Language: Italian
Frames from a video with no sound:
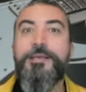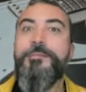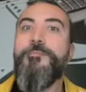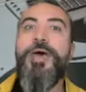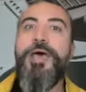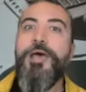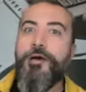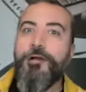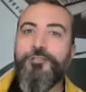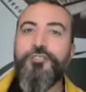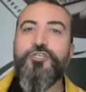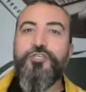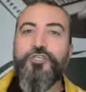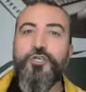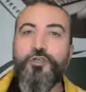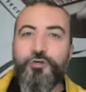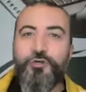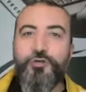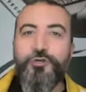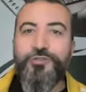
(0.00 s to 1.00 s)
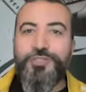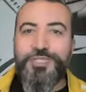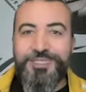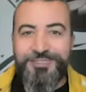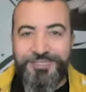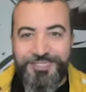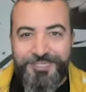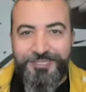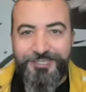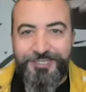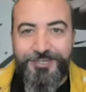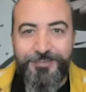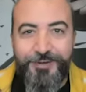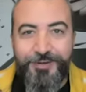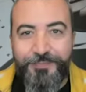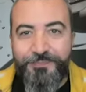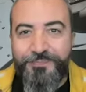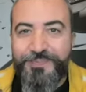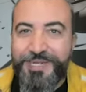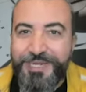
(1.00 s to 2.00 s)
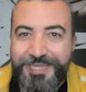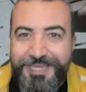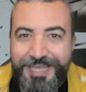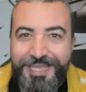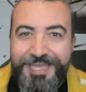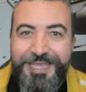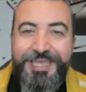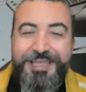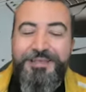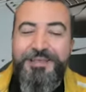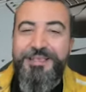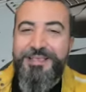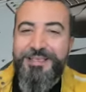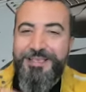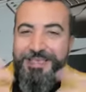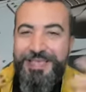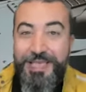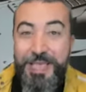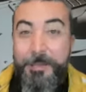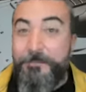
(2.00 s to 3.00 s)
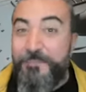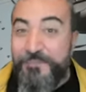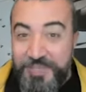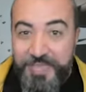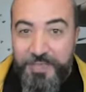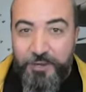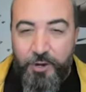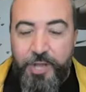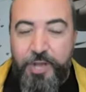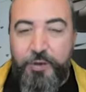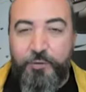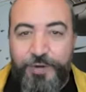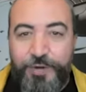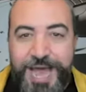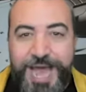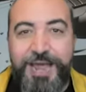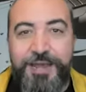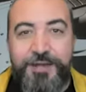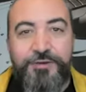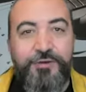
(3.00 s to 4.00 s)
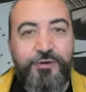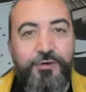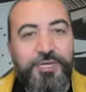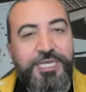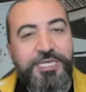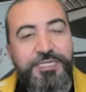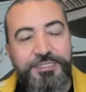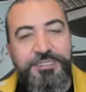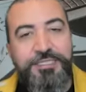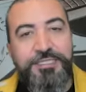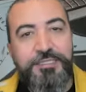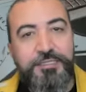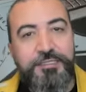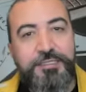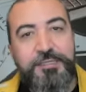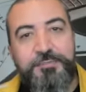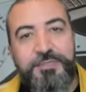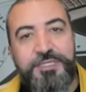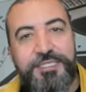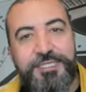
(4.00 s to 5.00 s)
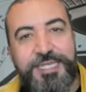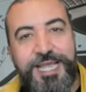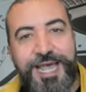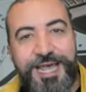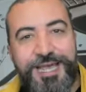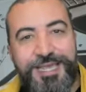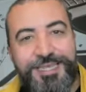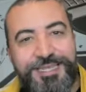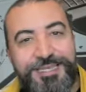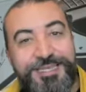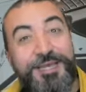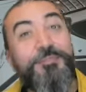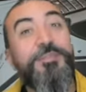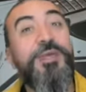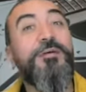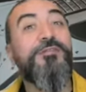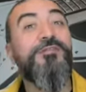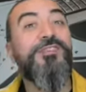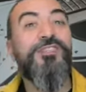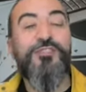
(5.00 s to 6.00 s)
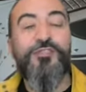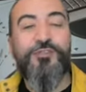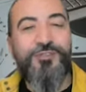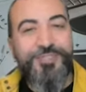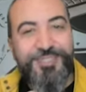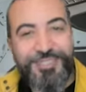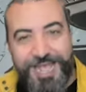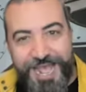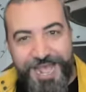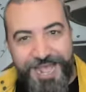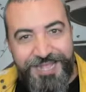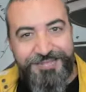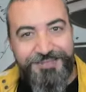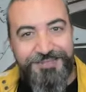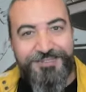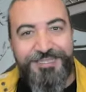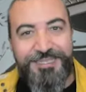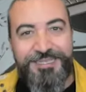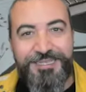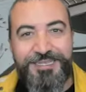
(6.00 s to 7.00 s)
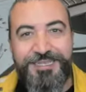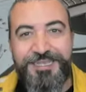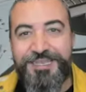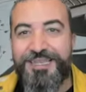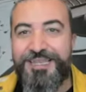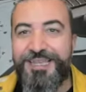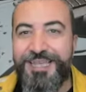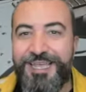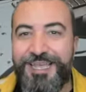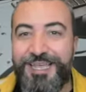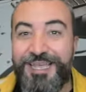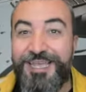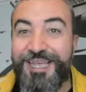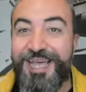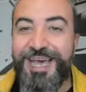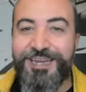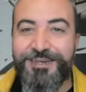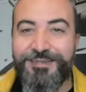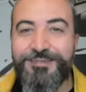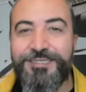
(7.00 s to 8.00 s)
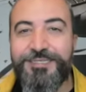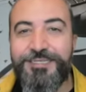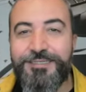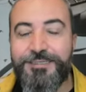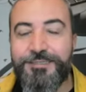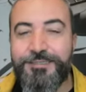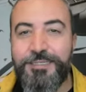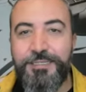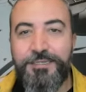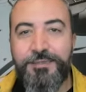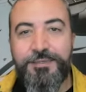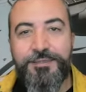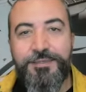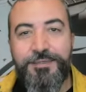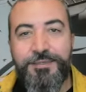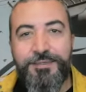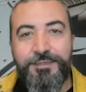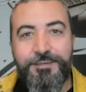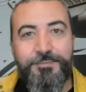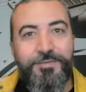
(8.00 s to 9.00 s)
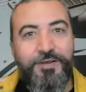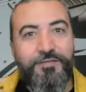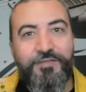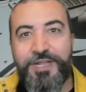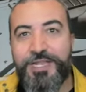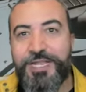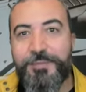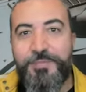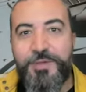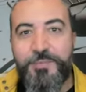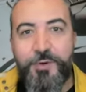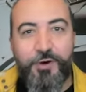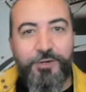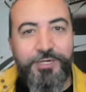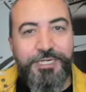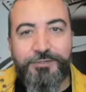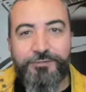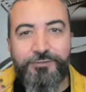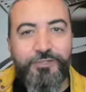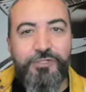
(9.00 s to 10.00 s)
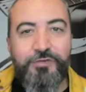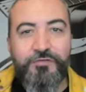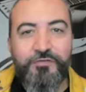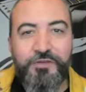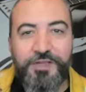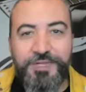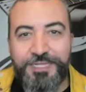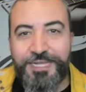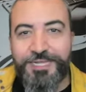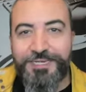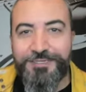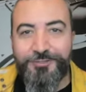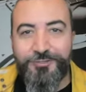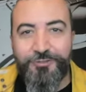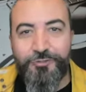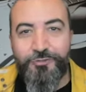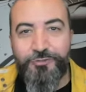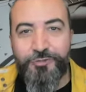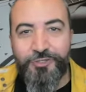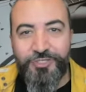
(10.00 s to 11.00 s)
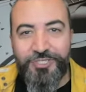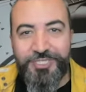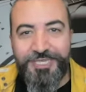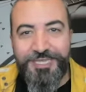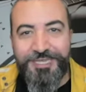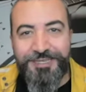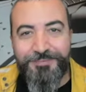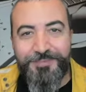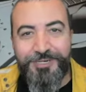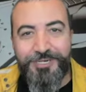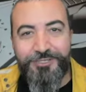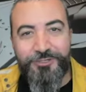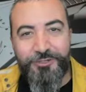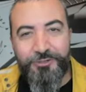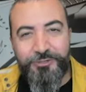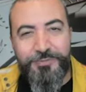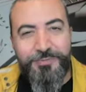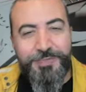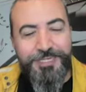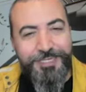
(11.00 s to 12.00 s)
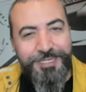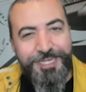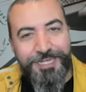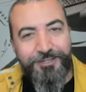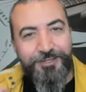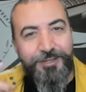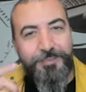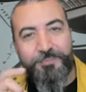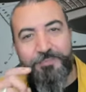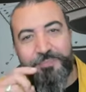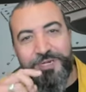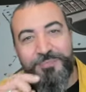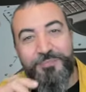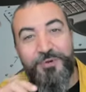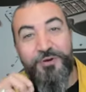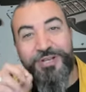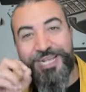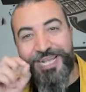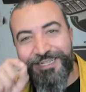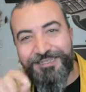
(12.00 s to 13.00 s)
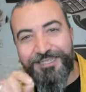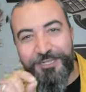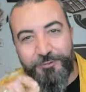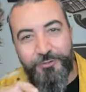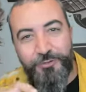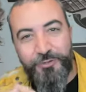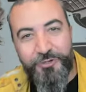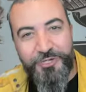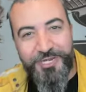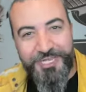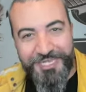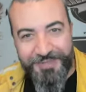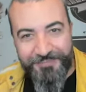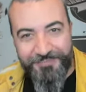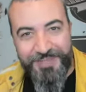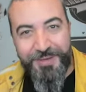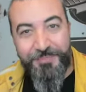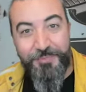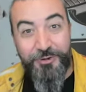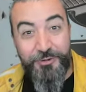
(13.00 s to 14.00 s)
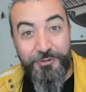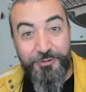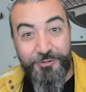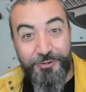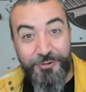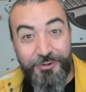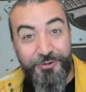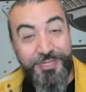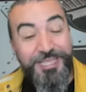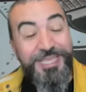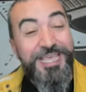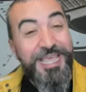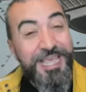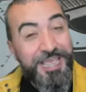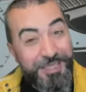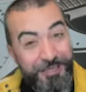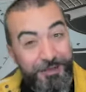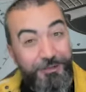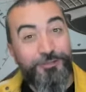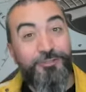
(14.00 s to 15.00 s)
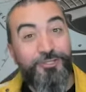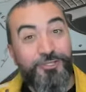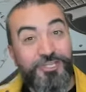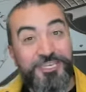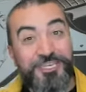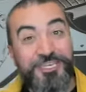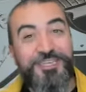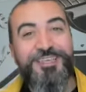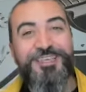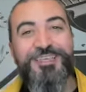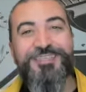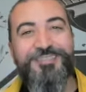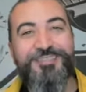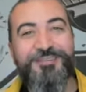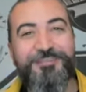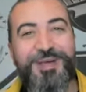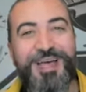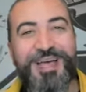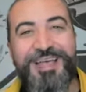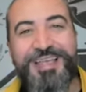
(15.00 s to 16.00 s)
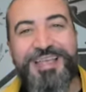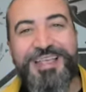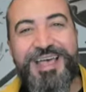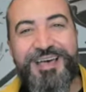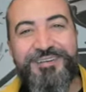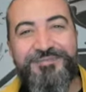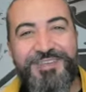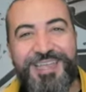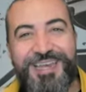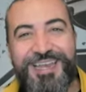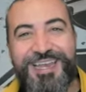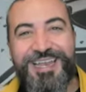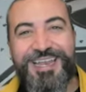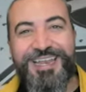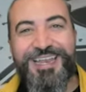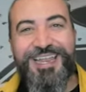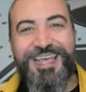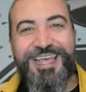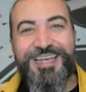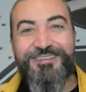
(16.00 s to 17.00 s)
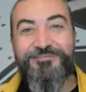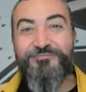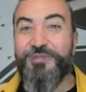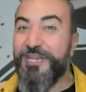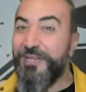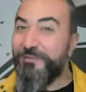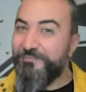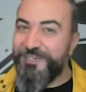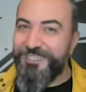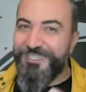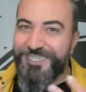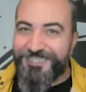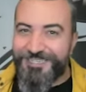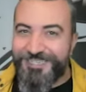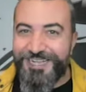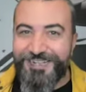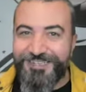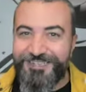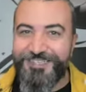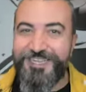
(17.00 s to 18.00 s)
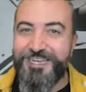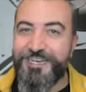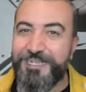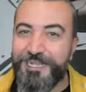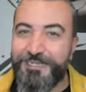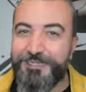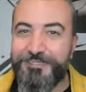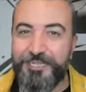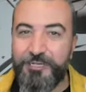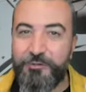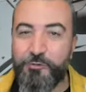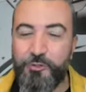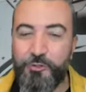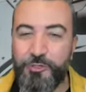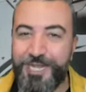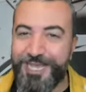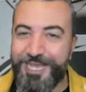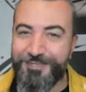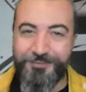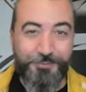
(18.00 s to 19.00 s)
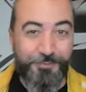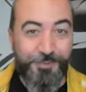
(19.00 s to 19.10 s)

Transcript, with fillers: Beh, oggi sono contentissimo perché è vero, è un anno che esiste B-Side, abbiamo visto tanti eh, artisti, ma vado a memoria, non si offenda a nessuno se me ne sono dimenticato, è il primo cantautore che abbiamo con noi e oggi, insomma, avere il, una rappresentanza del cantautorato,